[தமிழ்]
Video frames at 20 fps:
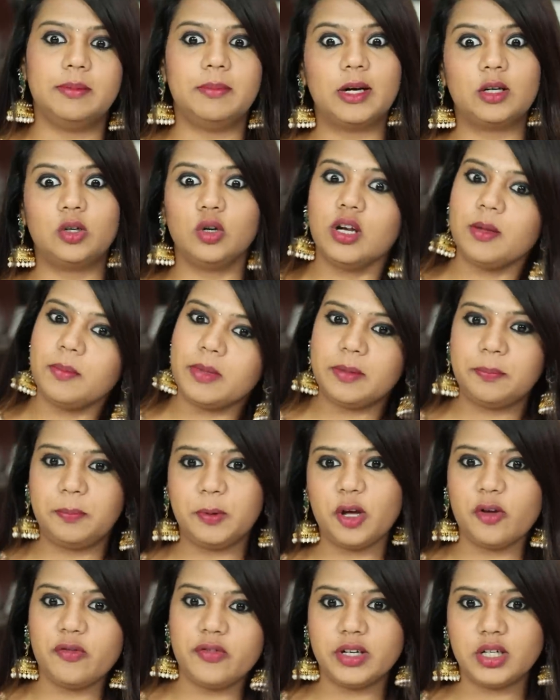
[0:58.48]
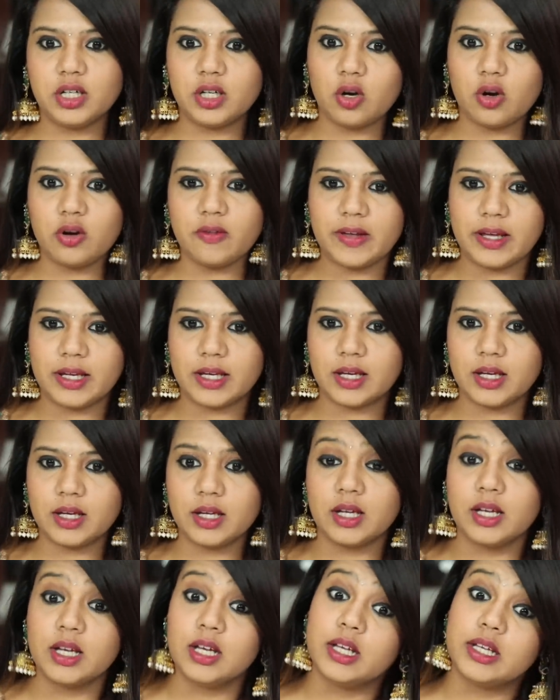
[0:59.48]
இதை மட்டும் நம்ம இப்படியே விட்டுட்டோம்னு
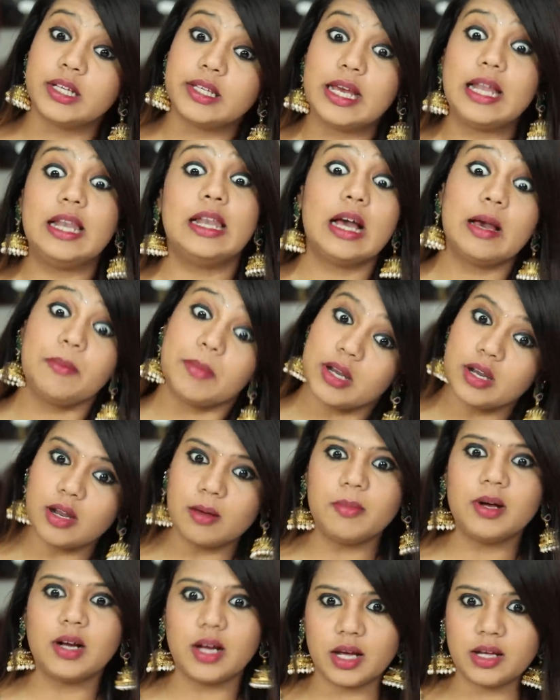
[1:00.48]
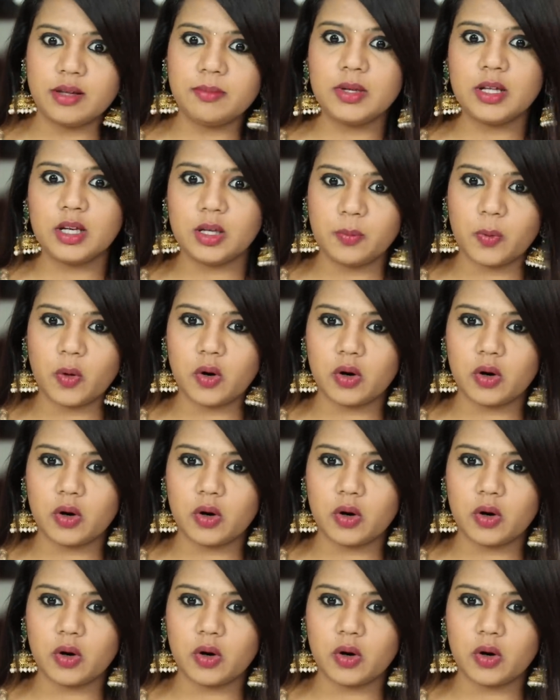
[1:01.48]
வையேன் எல்லாமே நம்ம கை மீறி